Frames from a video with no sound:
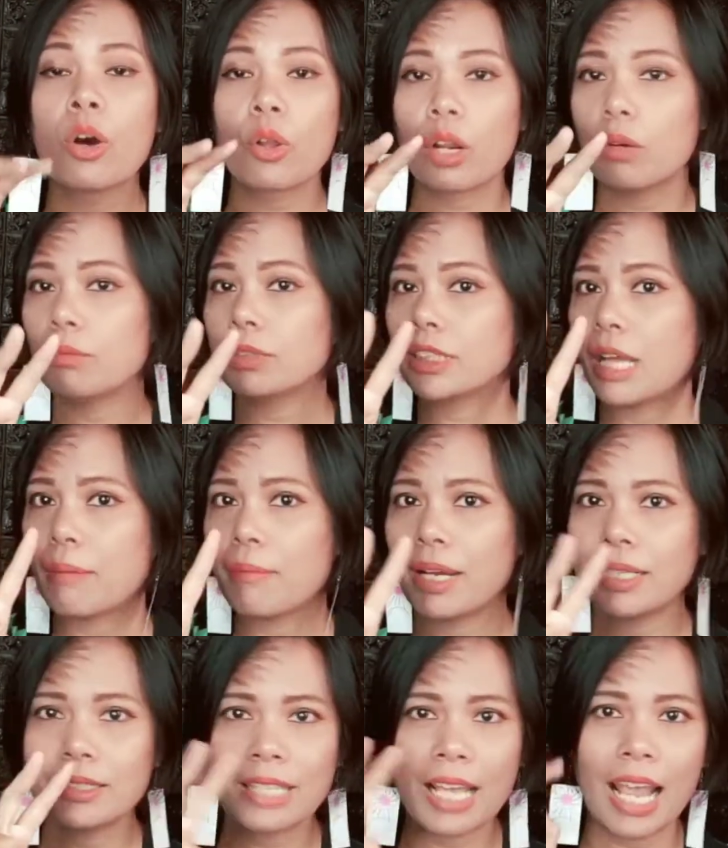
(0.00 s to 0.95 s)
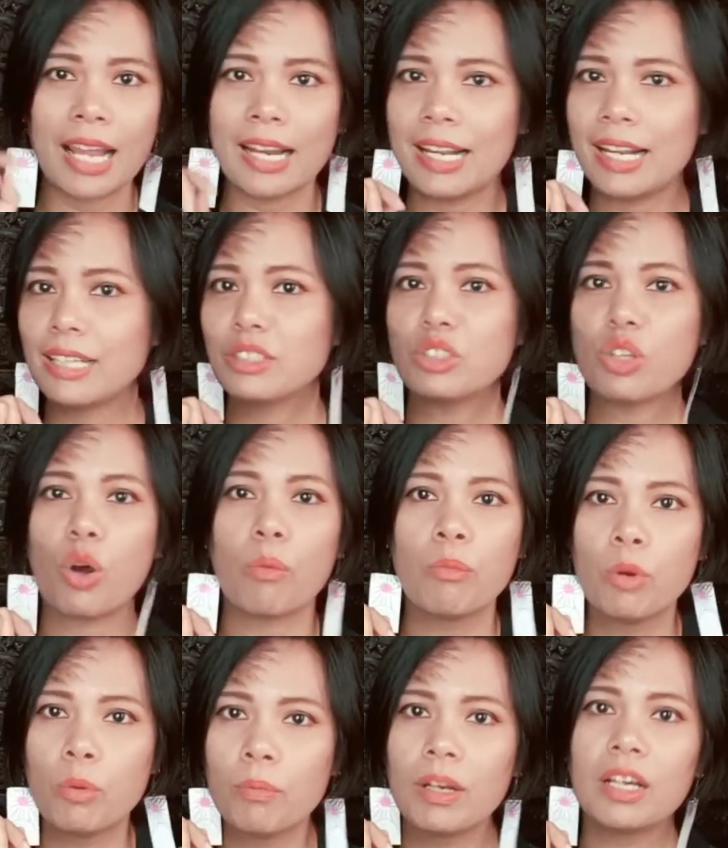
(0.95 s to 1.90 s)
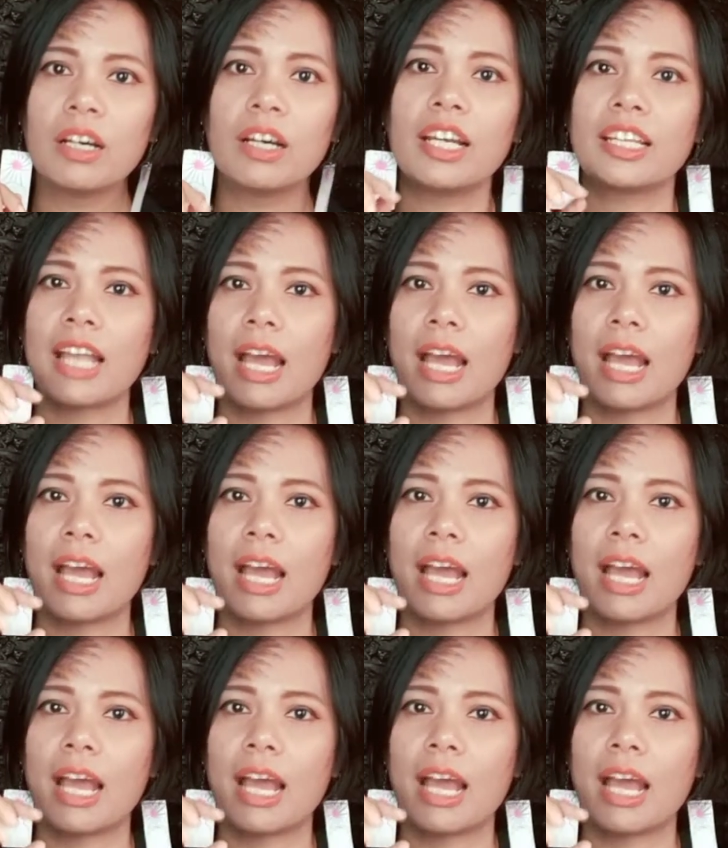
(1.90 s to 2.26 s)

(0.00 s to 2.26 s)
เราสามารถแชร์ได้ทั้ง2มุมเลย